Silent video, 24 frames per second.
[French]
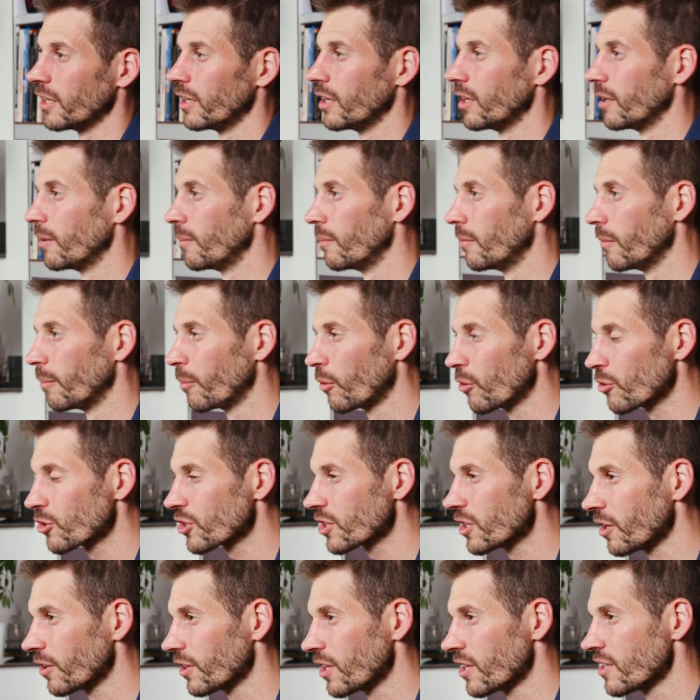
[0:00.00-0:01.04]
euh,
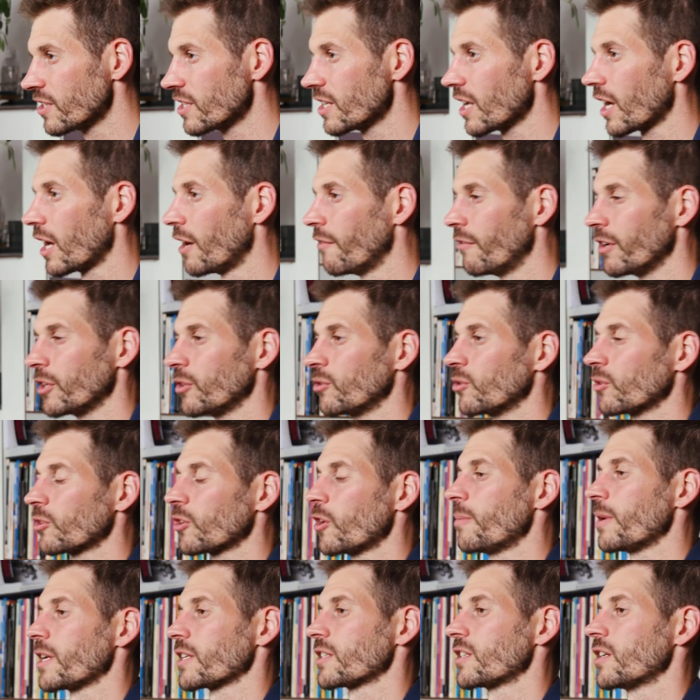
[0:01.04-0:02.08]
projeter leurs désirs avec
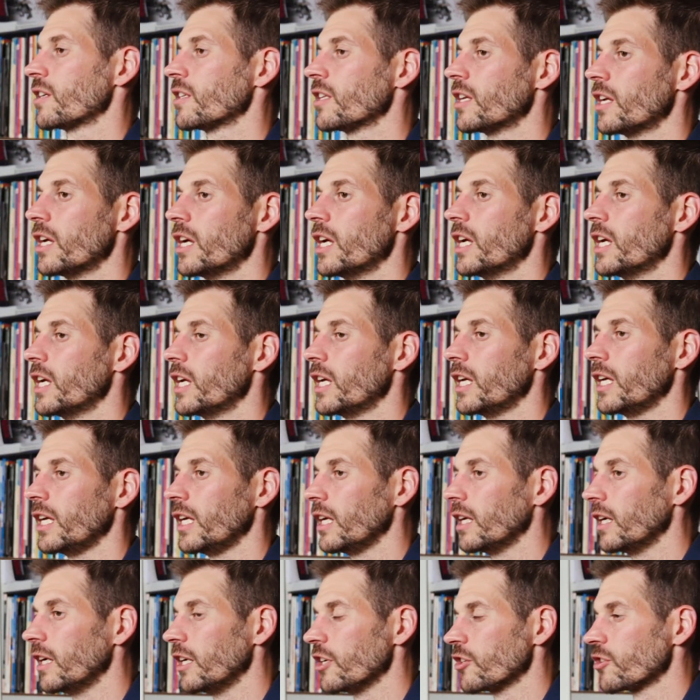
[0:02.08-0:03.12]
d'autres personnes
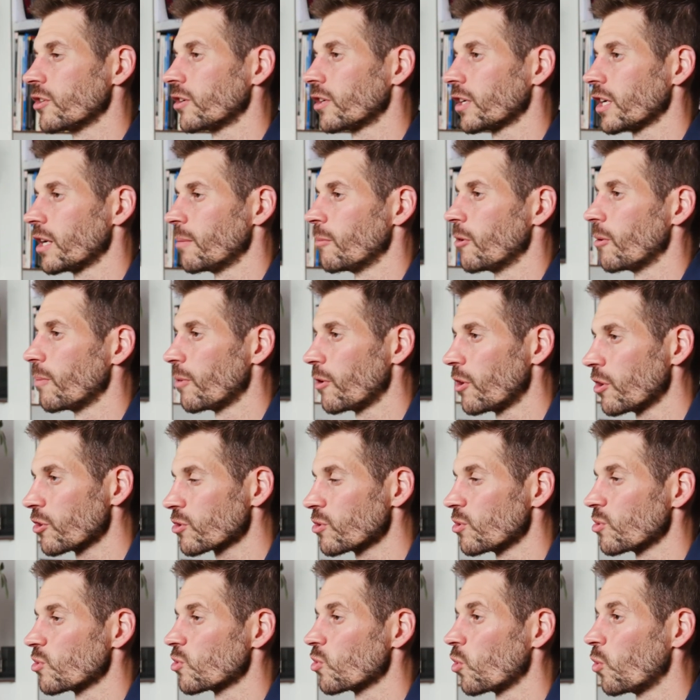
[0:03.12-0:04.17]
et les gens réellement proches
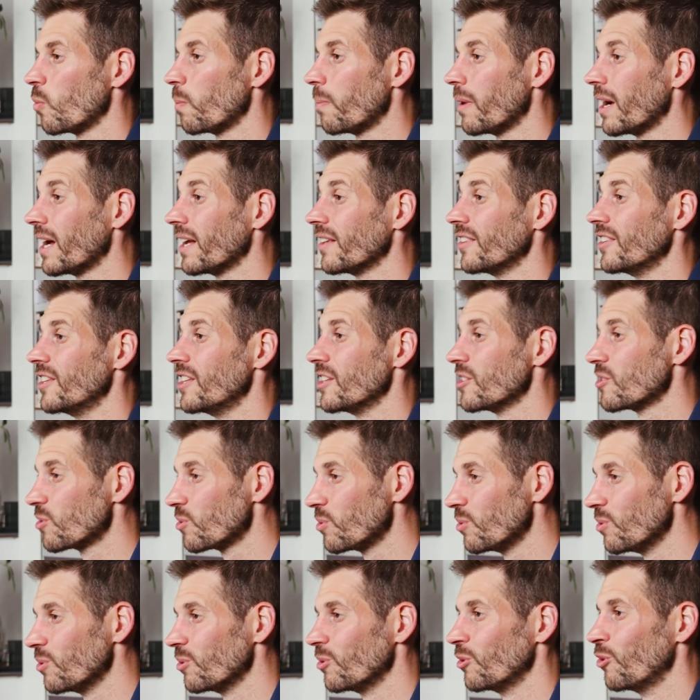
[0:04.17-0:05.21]
ne seront pas
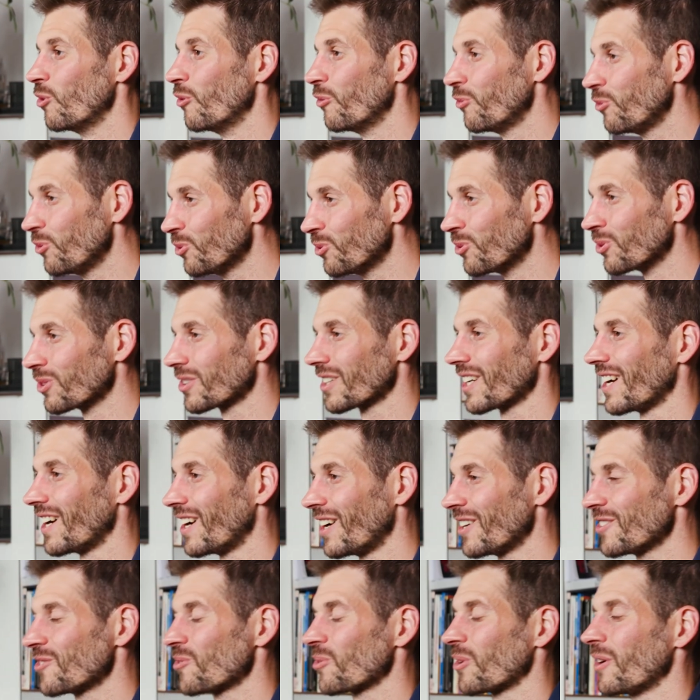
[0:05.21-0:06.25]
déçus de vous donc
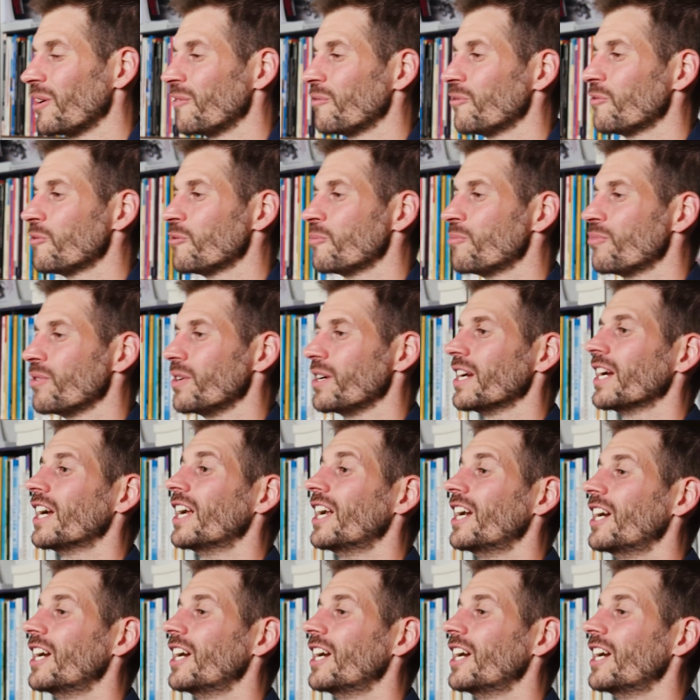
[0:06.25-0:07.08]
rassurez-vous vous pouvez